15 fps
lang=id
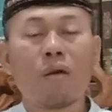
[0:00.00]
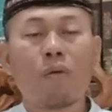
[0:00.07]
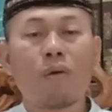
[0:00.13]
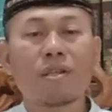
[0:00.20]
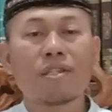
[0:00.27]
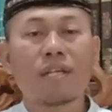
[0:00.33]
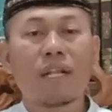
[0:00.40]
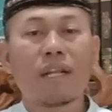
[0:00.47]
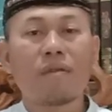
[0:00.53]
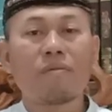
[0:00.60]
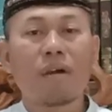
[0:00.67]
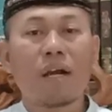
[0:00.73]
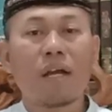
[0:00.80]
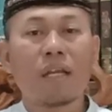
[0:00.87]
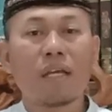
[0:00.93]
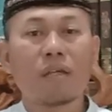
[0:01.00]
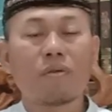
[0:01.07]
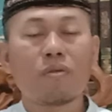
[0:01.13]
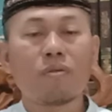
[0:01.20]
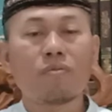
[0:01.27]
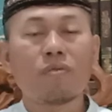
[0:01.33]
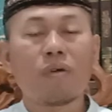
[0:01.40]

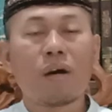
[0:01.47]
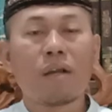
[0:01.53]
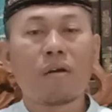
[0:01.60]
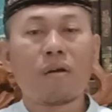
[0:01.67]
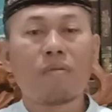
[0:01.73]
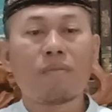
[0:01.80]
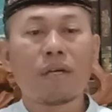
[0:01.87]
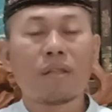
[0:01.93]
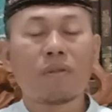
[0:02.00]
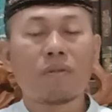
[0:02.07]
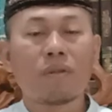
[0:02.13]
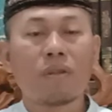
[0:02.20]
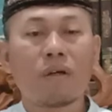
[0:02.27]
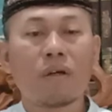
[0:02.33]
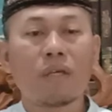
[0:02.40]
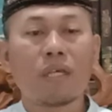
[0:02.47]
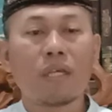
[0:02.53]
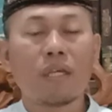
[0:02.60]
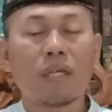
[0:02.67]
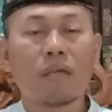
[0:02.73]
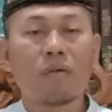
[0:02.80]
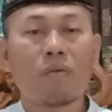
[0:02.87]
Wassalamualaikum
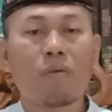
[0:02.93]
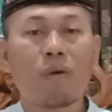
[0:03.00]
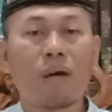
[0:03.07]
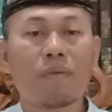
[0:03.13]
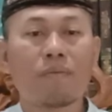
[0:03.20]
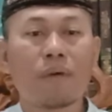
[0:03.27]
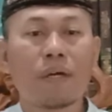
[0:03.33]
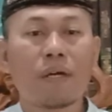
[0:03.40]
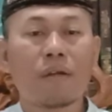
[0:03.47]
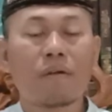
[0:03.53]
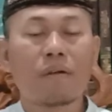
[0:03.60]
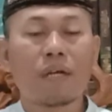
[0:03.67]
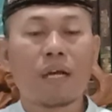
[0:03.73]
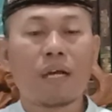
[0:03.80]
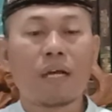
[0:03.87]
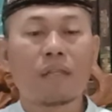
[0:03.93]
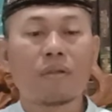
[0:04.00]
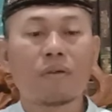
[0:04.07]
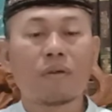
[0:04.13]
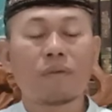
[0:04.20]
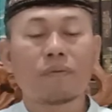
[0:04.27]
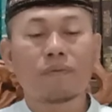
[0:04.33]
warahmatullahi
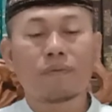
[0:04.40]
wabarakatuh.